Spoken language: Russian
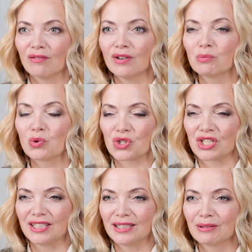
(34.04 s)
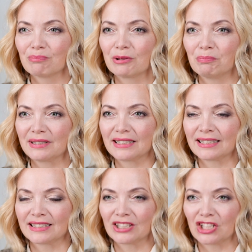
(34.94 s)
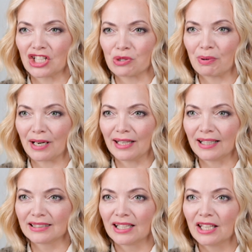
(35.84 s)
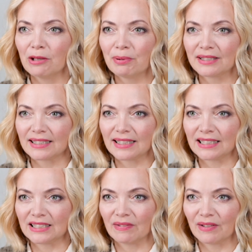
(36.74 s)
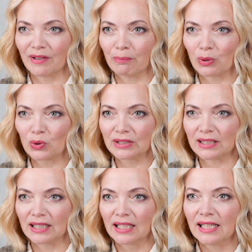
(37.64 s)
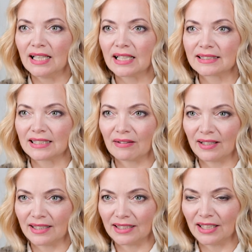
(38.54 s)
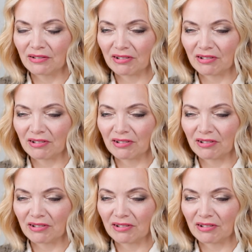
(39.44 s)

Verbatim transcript: Вы можете подписаться на наш проект и присылать свои вопросы или оставлять их